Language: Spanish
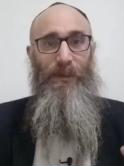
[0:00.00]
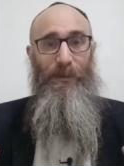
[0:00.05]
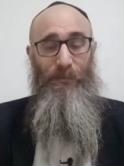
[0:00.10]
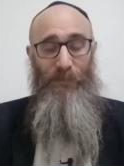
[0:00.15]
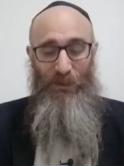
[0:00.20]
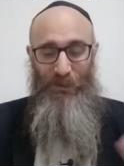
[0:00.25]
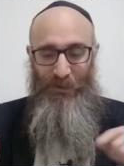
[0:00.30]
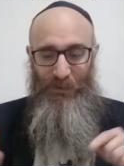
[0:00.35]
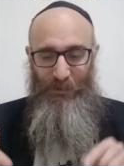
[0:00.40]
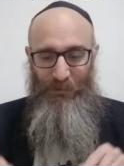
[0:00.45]

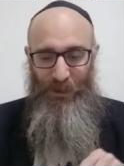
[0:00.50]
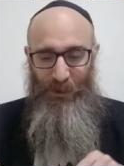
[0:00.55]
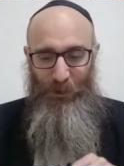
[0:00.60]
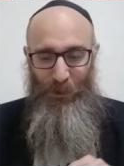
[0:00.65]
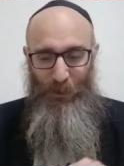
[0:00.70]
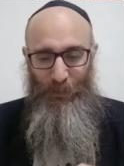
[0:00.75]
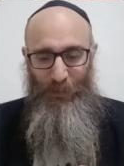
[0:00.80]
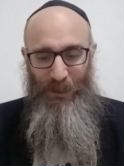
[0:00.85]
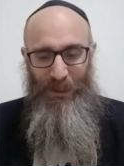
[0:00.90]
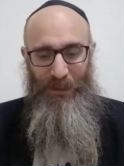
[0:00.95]
Pero sin embargo
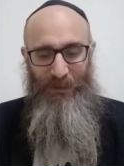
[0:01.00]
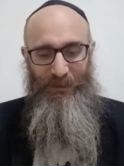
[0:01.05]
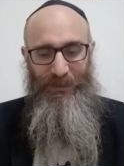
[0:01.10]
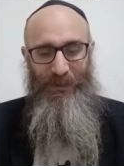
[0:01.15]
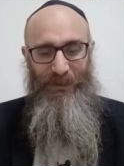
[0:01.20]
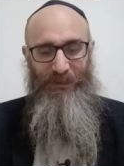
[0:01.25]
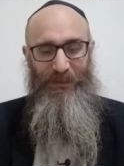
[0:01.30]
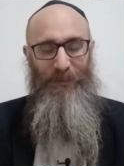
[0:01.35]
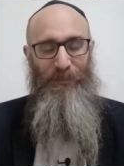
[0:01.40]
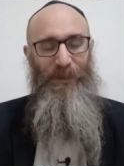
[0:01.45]
espera hasta
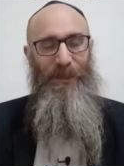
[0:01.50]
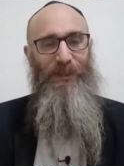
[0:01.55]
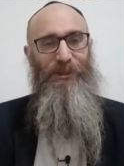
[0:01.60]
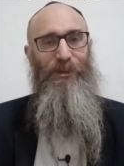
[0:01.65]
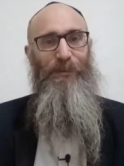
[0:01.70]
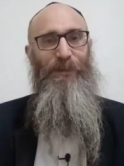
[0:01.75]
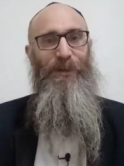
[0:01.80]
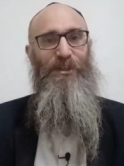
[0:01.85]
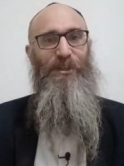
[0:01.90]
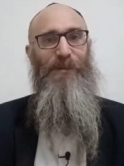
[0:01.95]
esta Parsha,
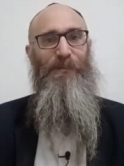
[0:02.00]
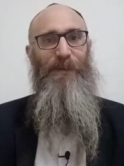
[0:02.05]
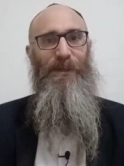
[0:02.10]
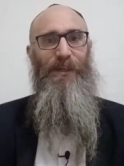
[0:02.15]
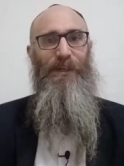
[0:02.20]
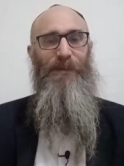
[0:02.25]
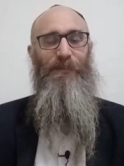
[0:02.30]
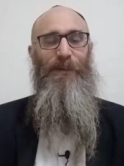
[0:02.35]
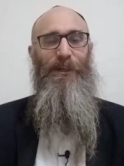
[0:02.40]
Parshas Pinchas,